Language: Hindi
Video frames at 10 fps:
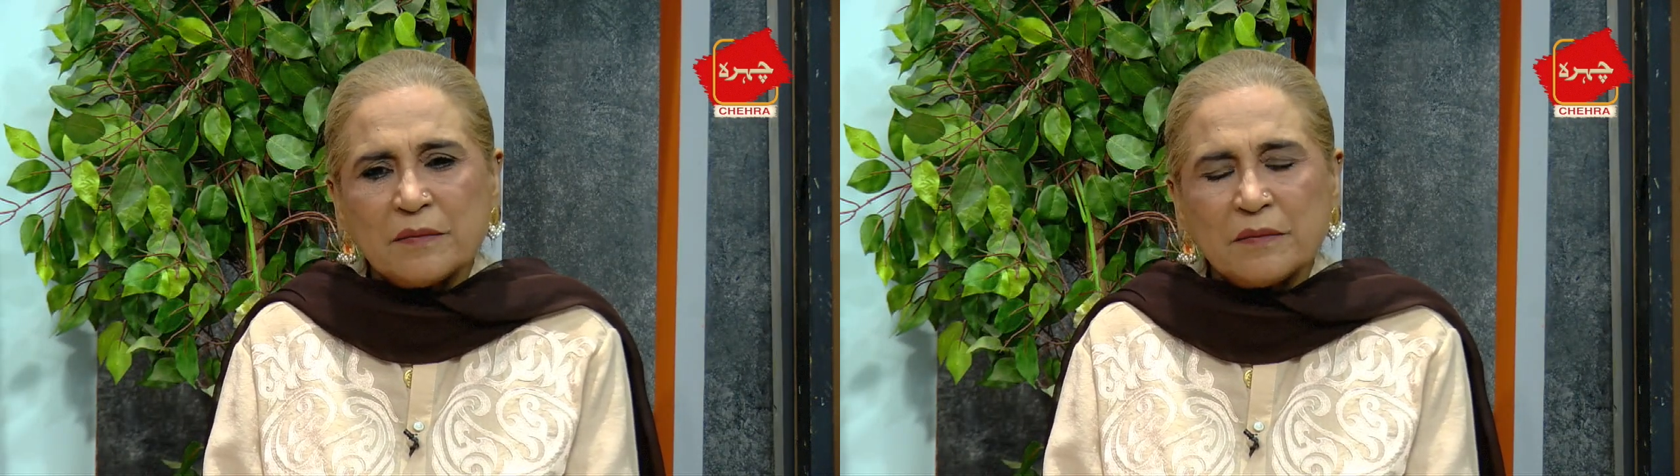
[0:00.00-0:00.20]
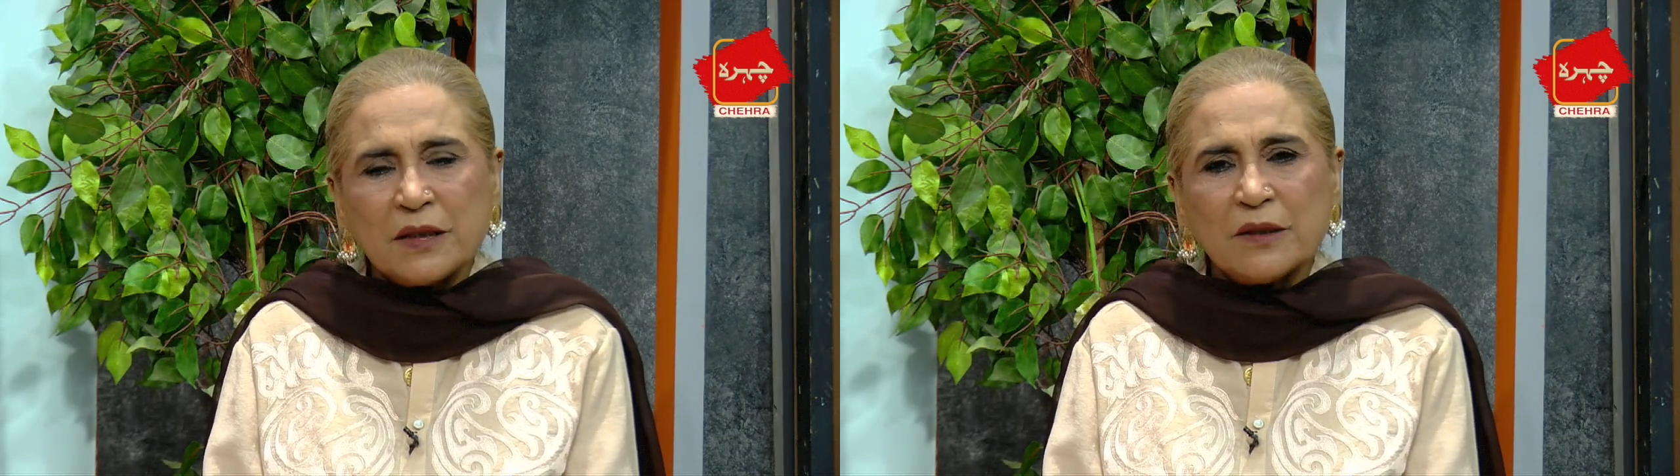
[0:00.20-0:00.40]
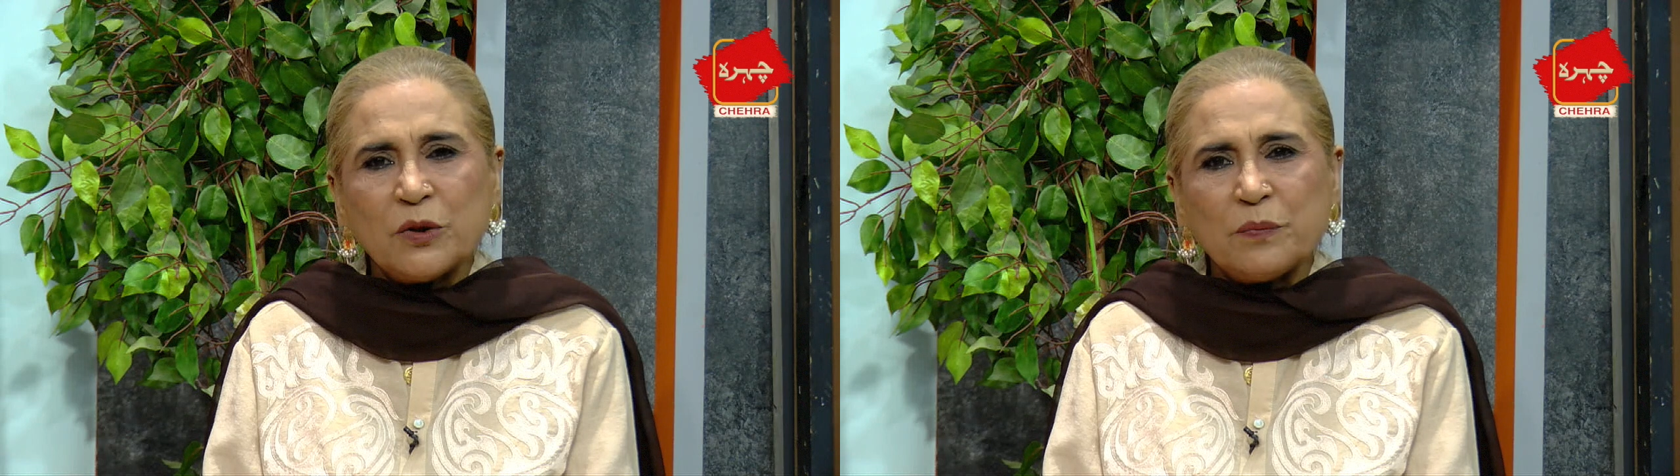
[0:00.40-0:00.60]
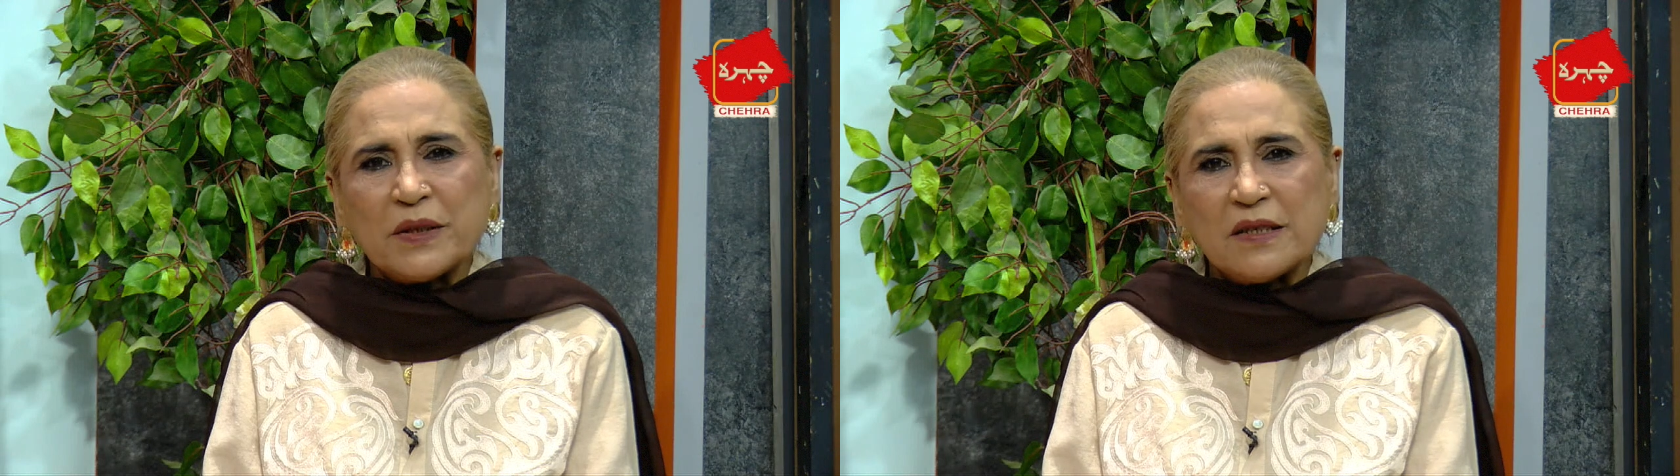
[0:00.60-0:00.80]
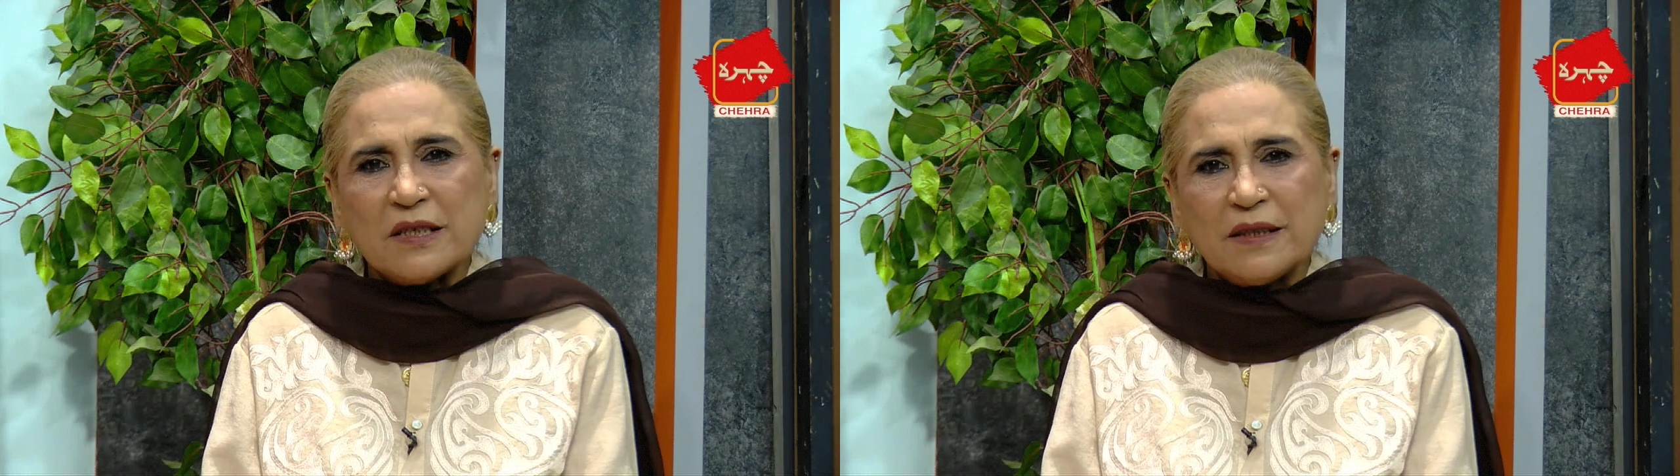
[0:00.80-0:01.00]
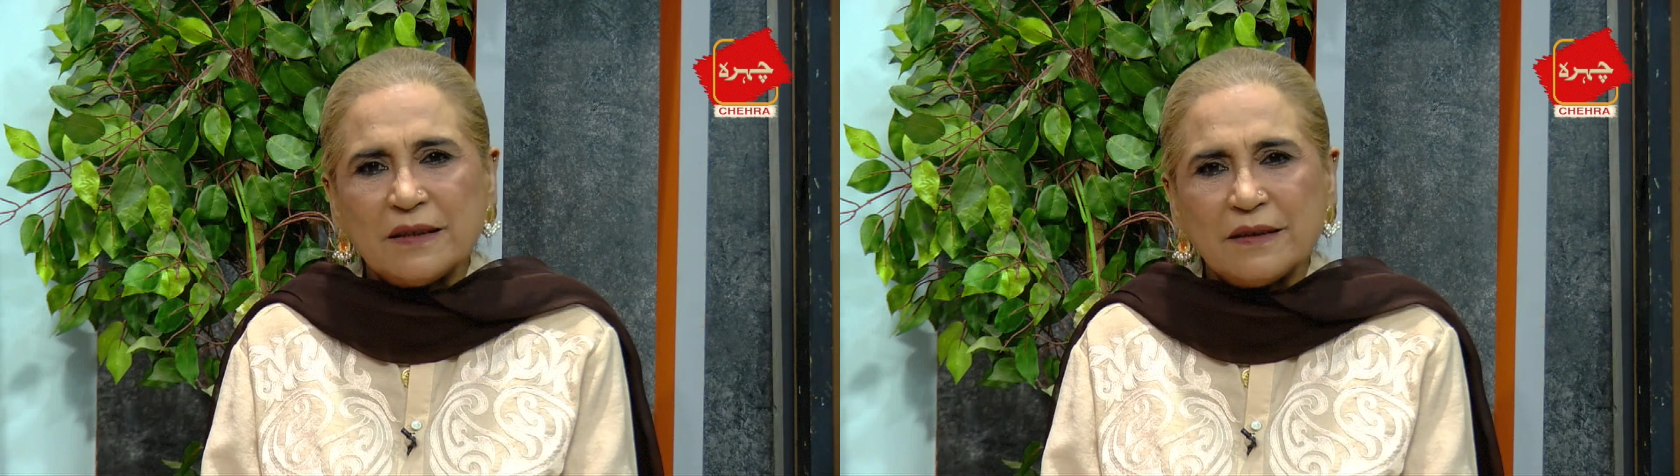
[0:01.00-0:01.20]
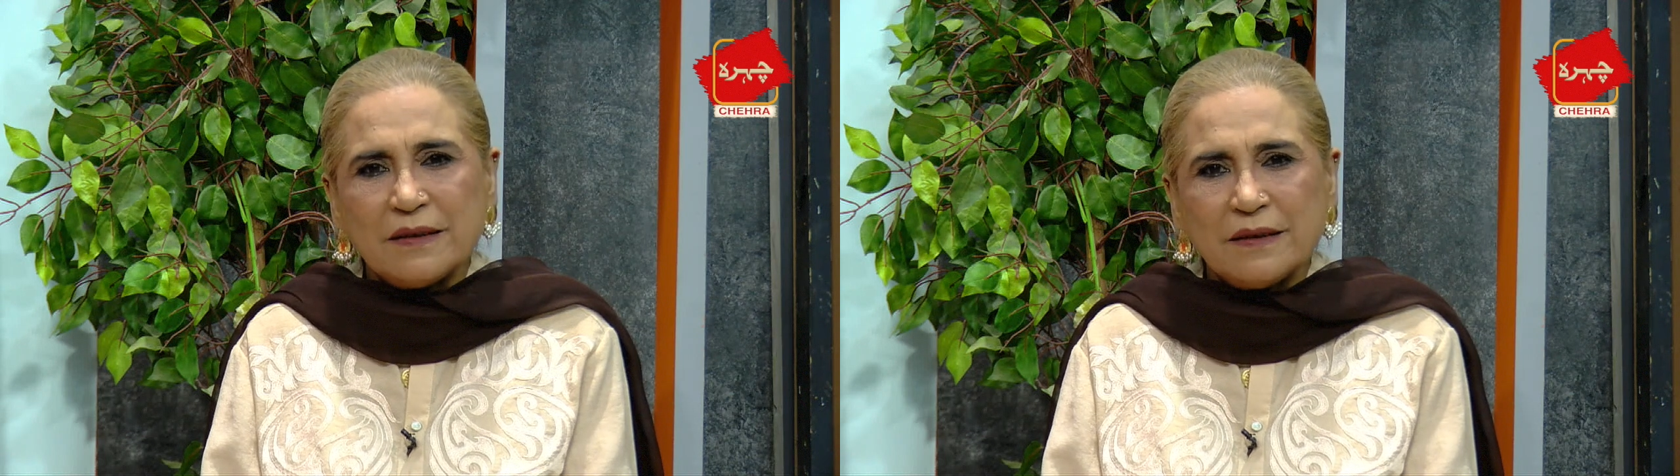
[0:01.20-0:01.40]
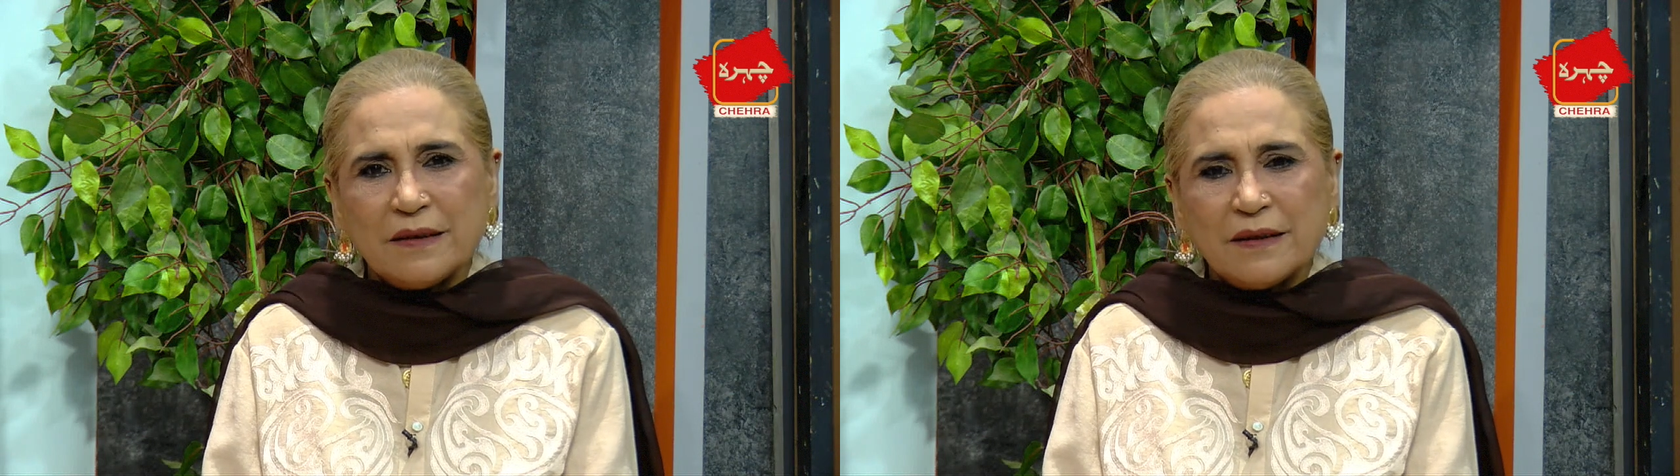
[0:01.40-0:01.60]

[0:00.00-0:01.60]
मेरी कोई पर्ची नहीं थी